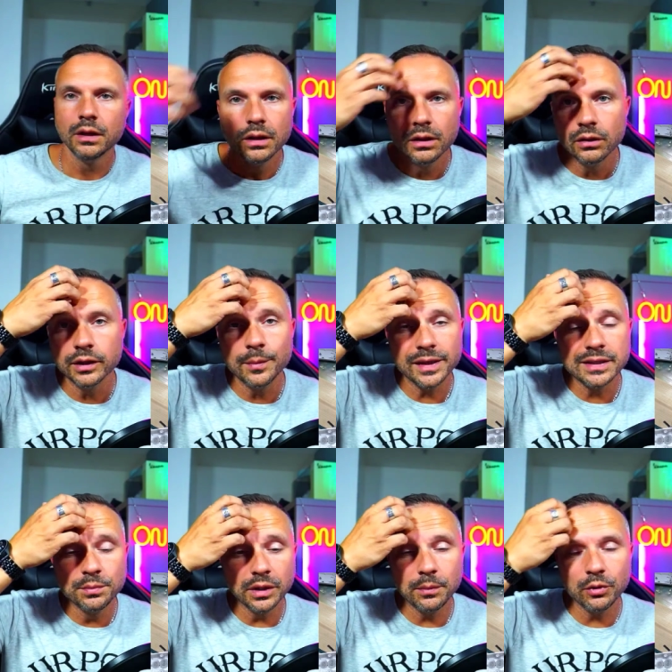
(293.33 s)
On est parti
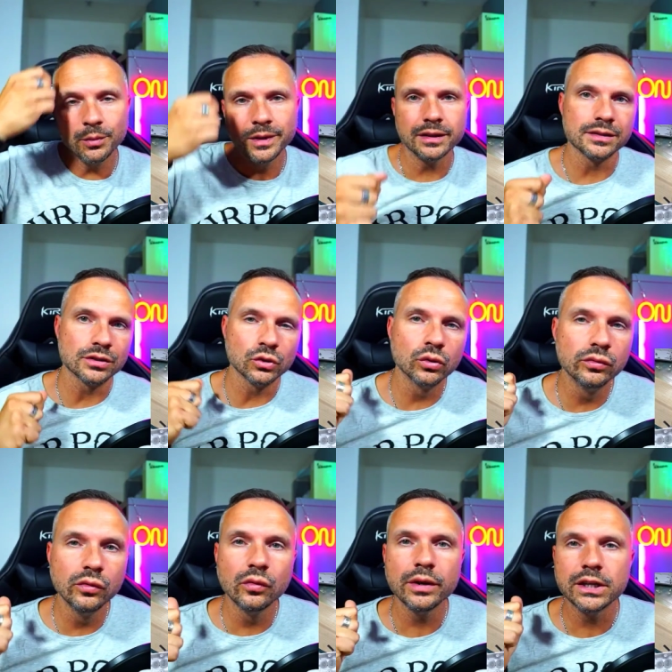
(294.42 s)
pour les premiers tests. Donc vous
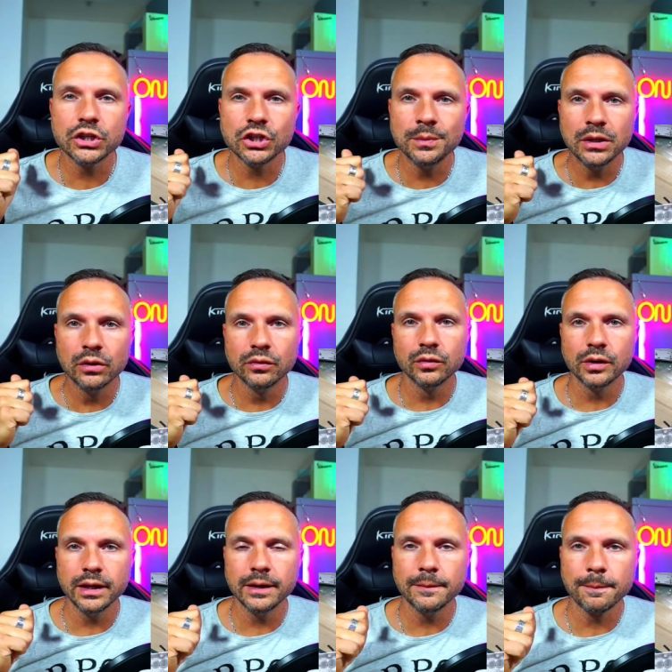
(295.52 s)
voyez j'ai mis le
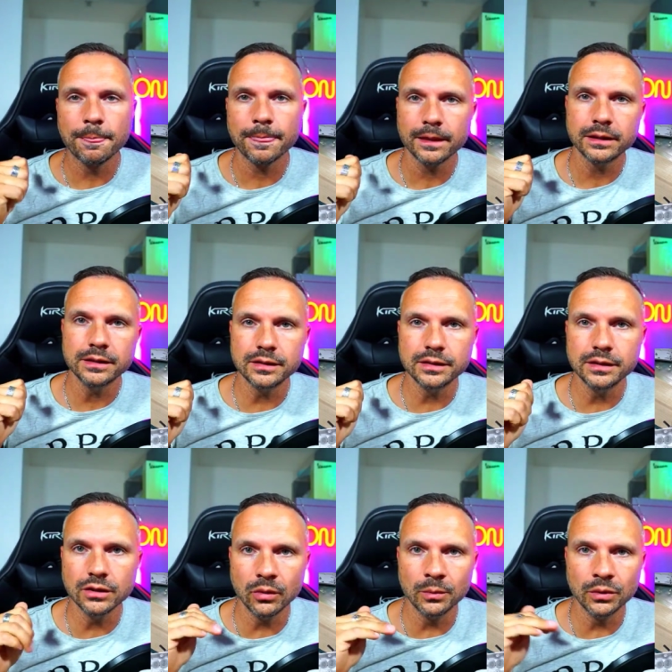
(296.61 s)
volet ici
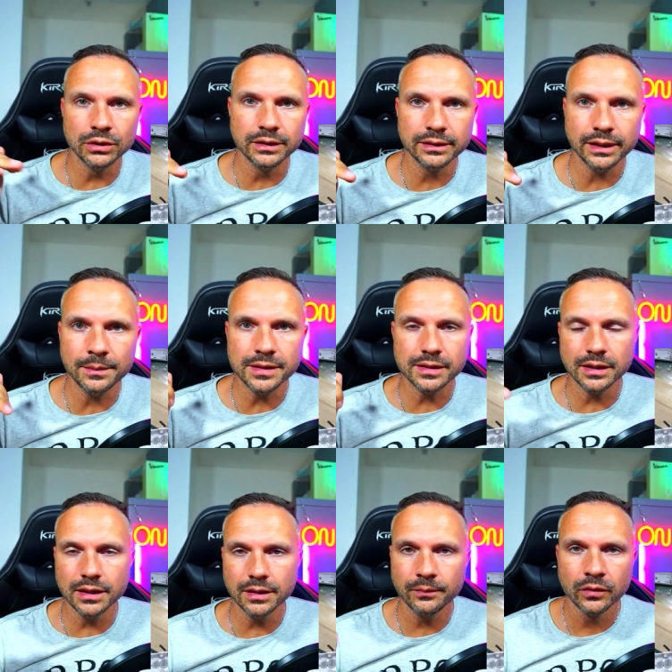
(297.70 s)
en mode tamisé.
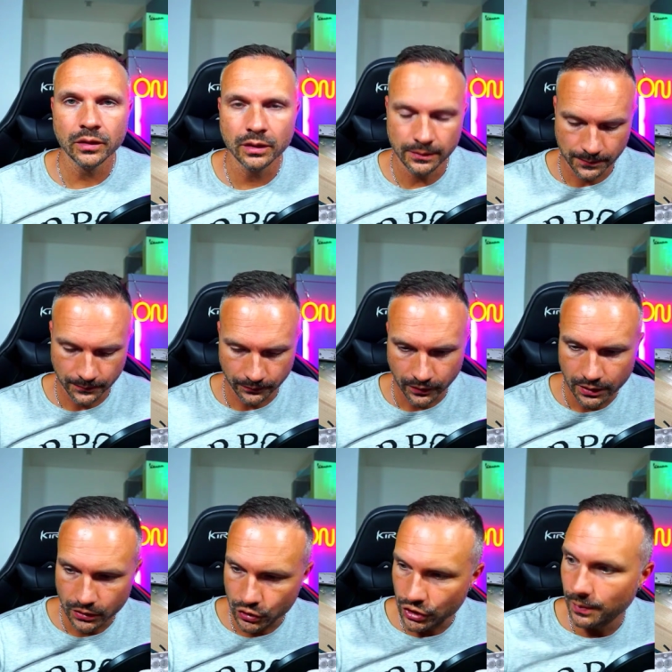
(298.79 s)

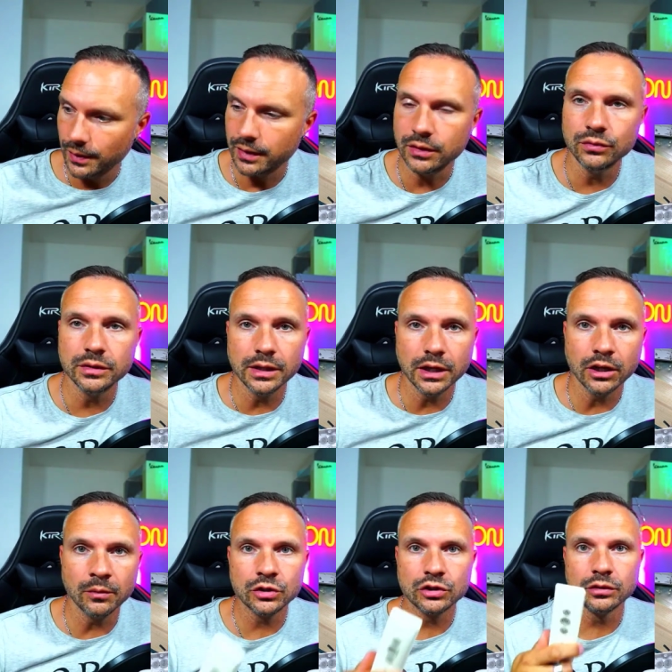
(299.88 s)
J'ai pris une
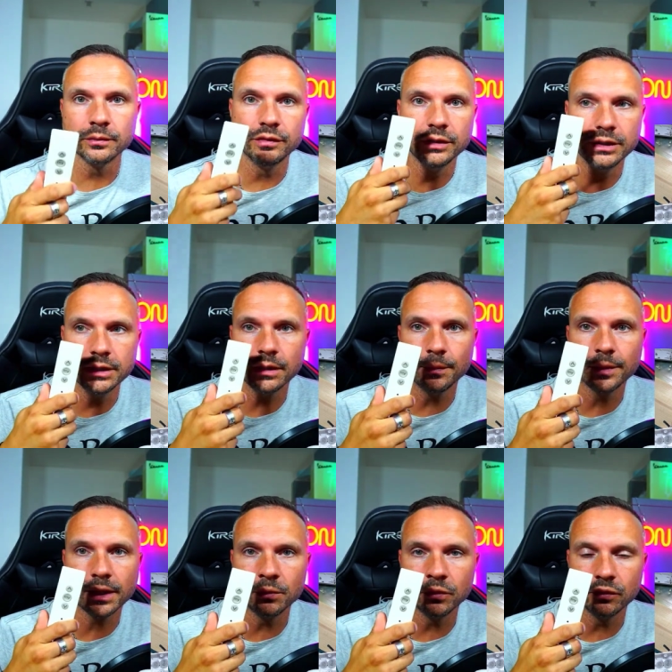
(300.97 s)
télécommande Somfy qui est appairée à
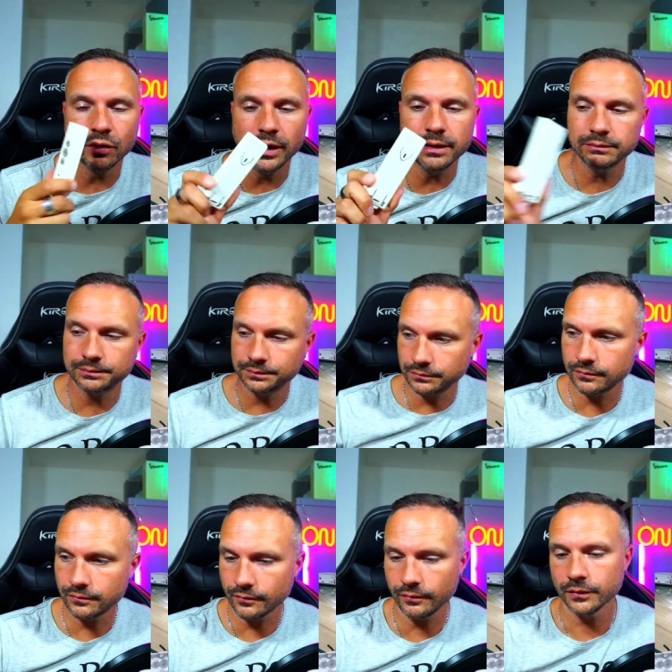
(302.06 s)
mon volet.
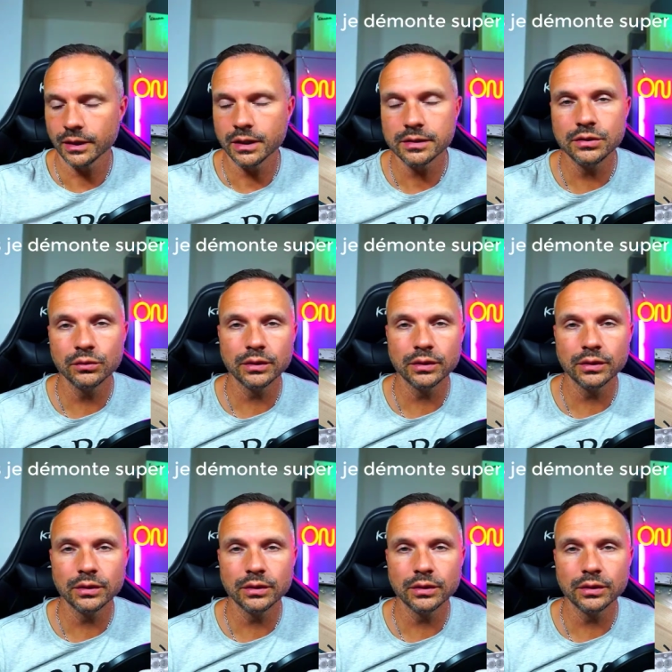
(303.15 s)
Si on la